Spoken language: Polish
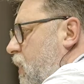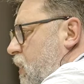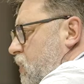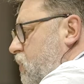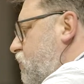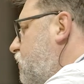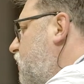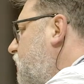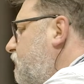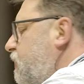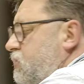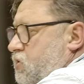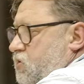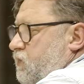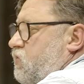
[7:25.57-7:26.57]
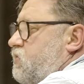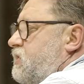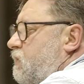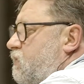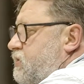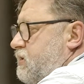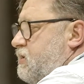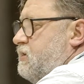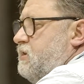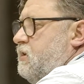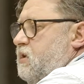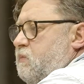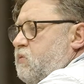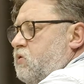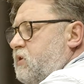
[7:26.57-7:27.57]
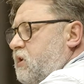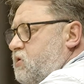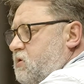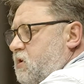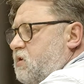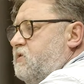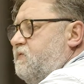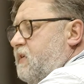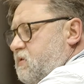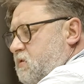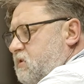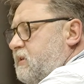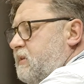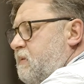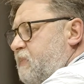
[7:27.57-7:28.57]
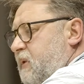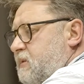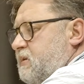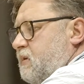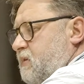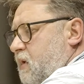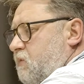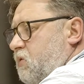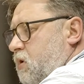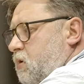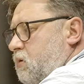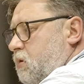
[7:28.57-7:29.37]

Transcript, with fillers: jeśli to nie będzie się wiązało z ryzykiem i od każdego z was dostanę 500 euro.